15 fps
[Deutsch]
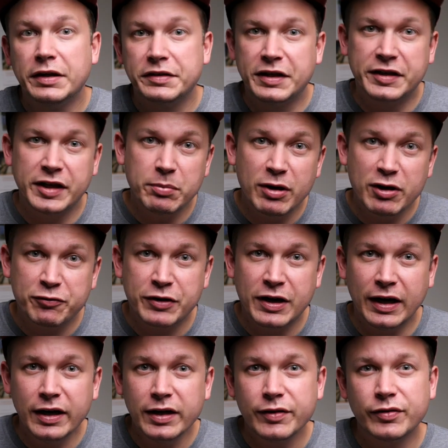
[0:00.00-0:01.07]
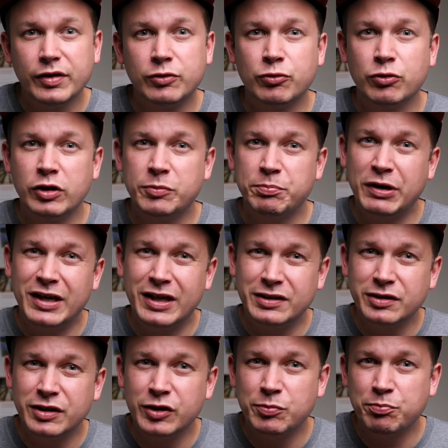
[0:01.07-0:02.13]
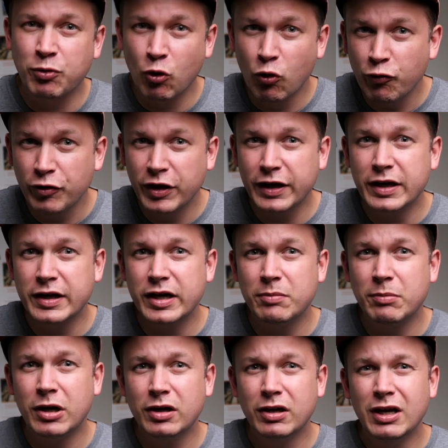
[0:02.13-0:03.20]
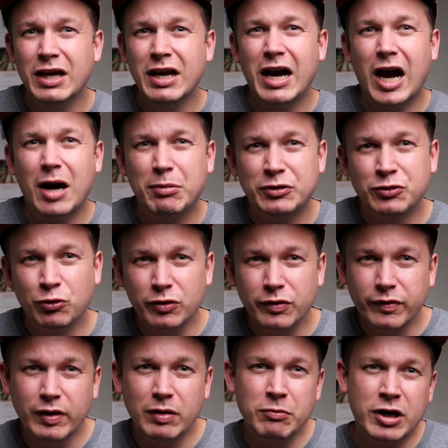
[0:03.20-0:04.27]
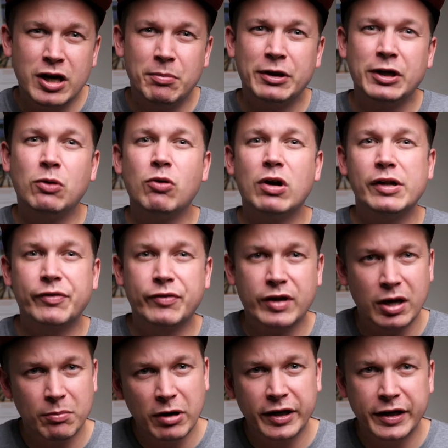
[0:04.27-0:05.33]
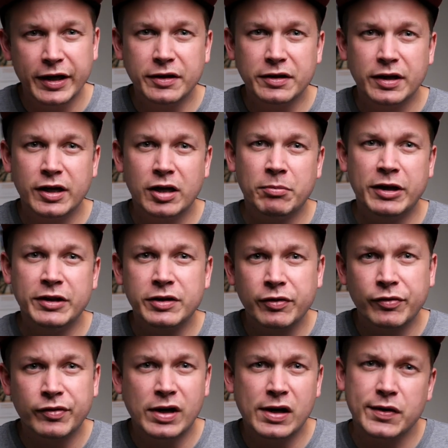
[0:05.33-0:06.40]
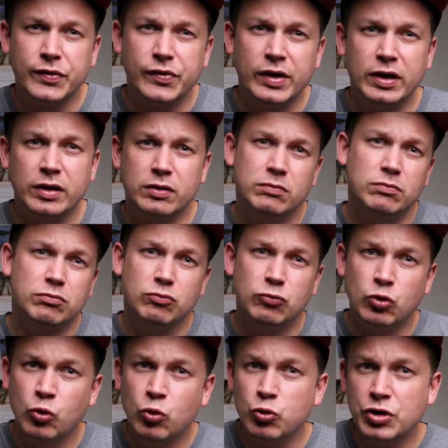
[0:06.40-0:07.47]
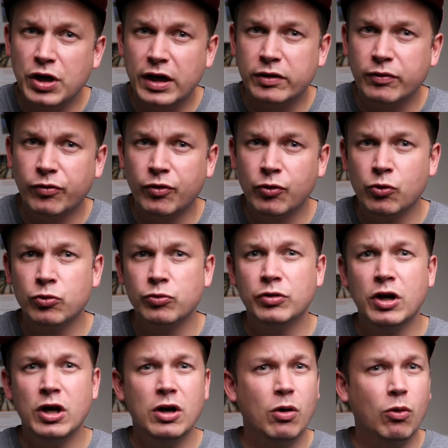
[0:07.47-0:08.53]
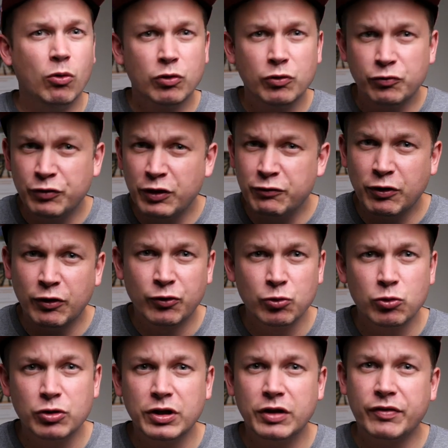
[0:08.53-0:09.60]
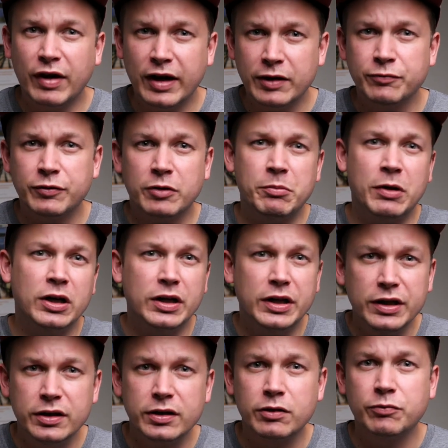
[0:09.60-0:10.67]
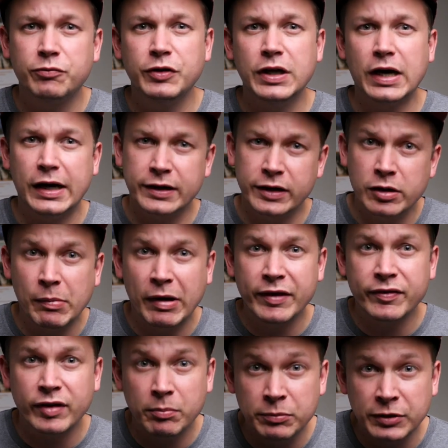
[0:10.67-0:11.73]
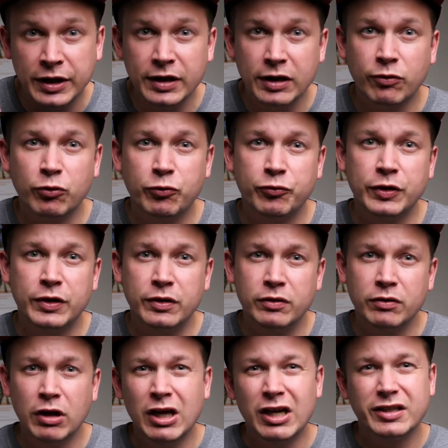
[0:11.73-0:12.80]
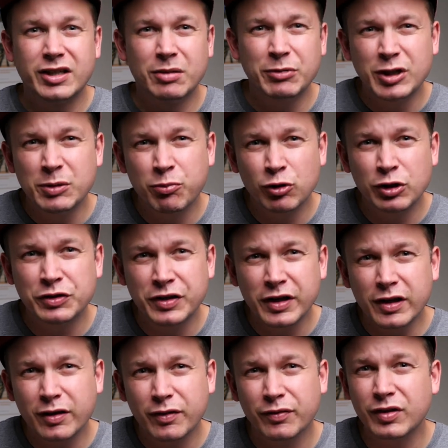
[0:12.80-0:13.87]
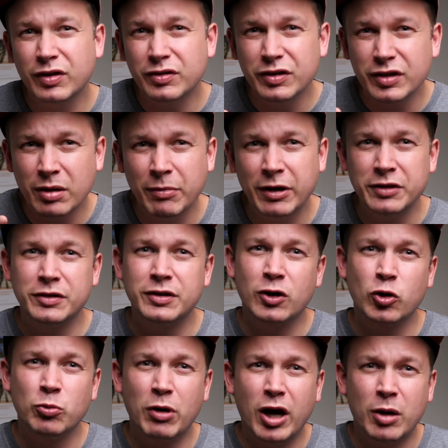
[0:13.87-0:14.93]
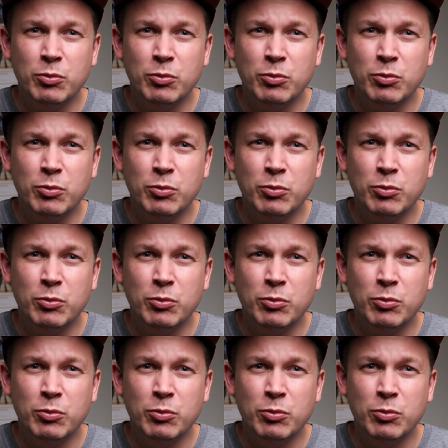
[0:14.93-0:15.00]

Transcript: Der DBFK ist natürlich bekanntlich Pro-Pflegekammer, aber trotzdem kann man auch als Kammergegner ja am Ende des Tages sagen, gute Aktion und wir versuchen jetzt einfach mal irgendwie einen gemeinsamen Nenner zu finden, damit die Politik sich nicht am Ende darüber